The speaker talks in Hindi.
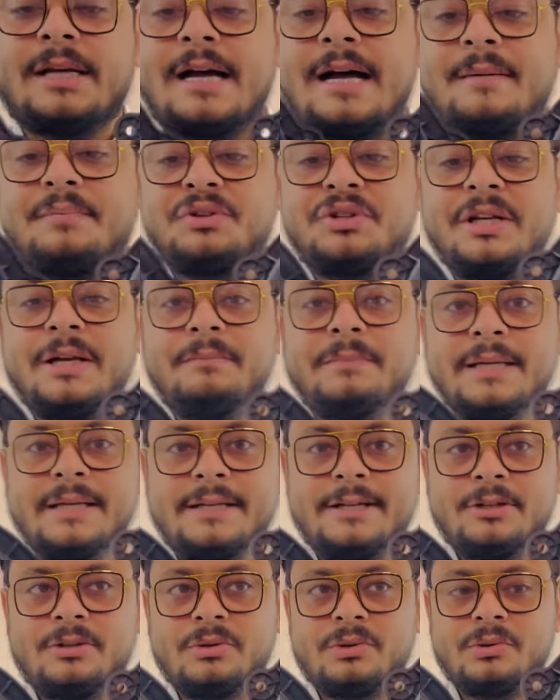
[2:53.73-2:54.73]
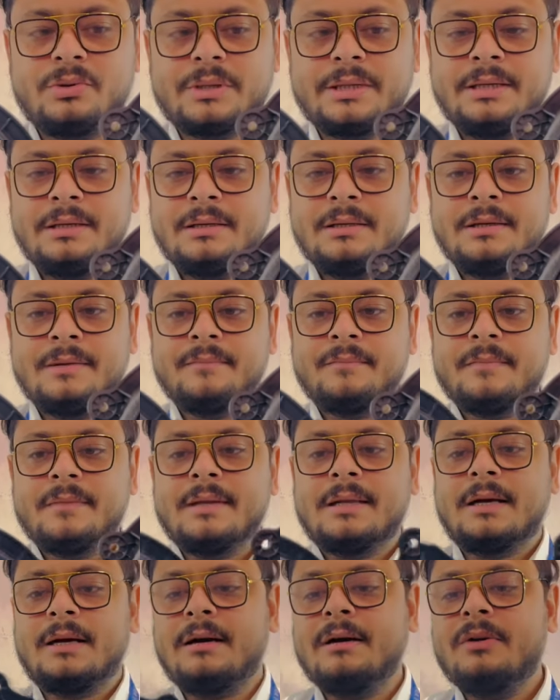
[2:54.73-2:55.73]
है आप शेप देखिए दोनों की
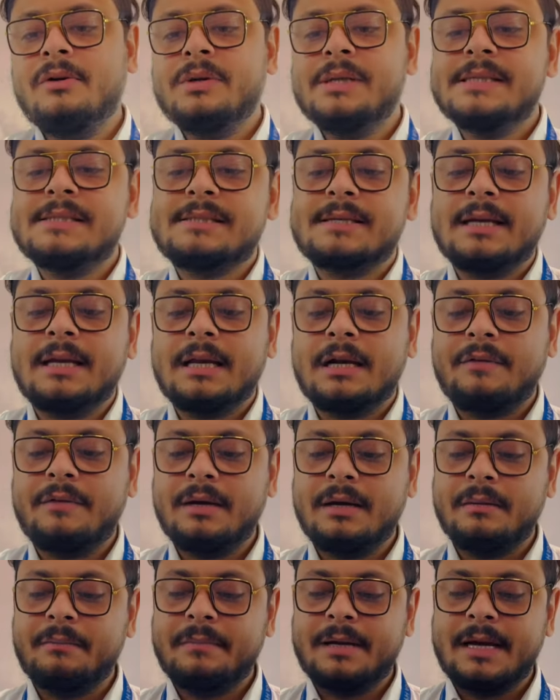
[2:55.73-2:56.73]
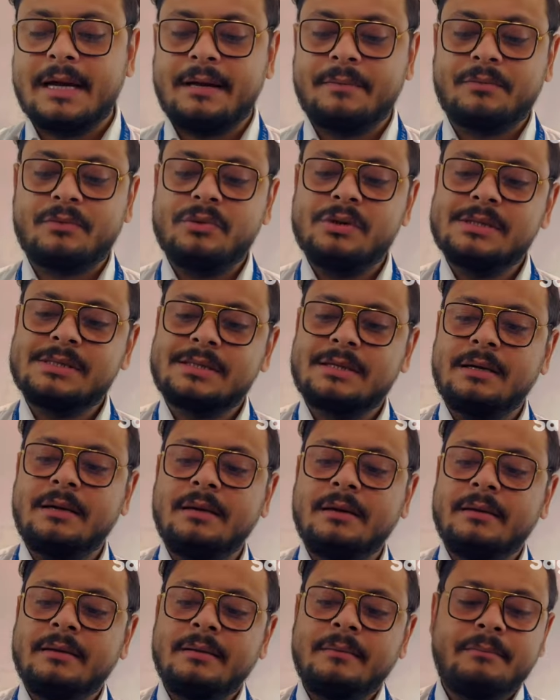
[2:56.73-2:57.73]
और इसके अलावा अब मैं आपको इसका
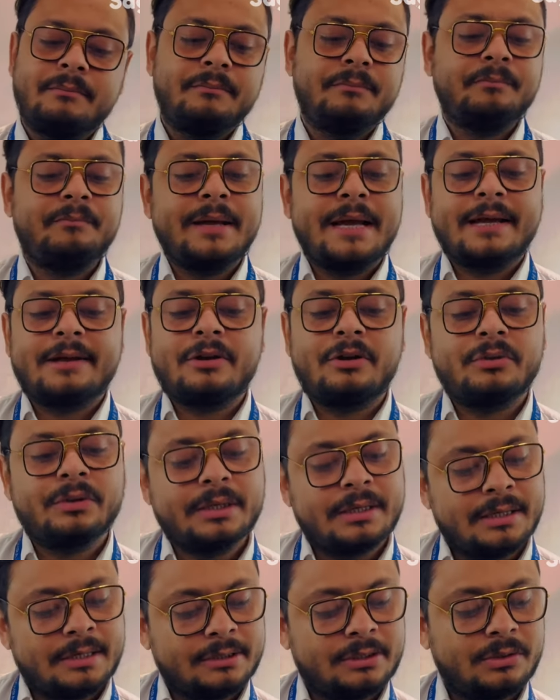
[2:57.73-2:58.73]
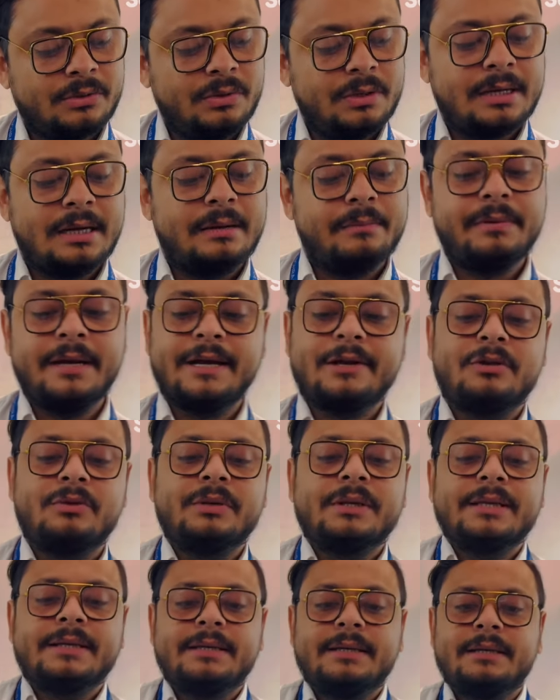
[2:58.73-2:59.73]
बैकग्राउंड दिखाता हूँ आप
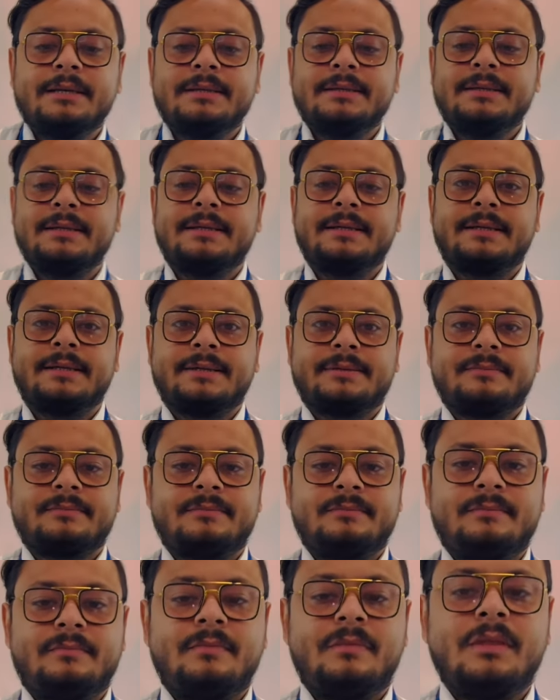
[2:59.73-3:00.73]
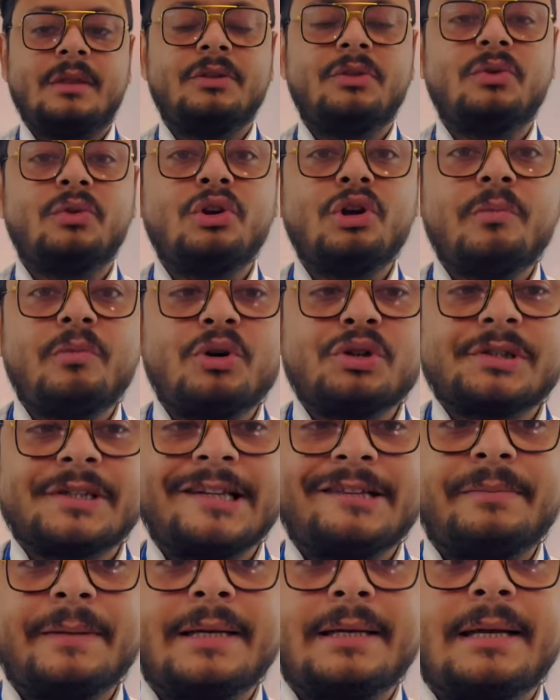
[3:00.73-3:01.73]
बैकग्राउंड देखिए ये देखिए दोनों बोस
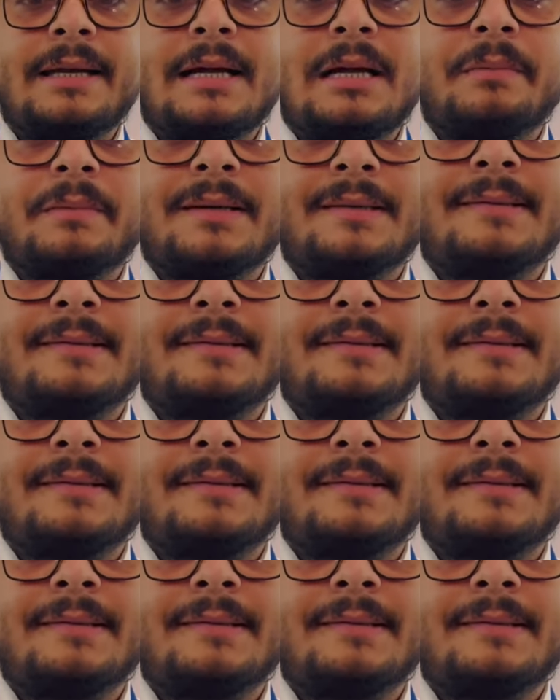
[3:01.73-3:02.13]
के स्पीकर हैं आपके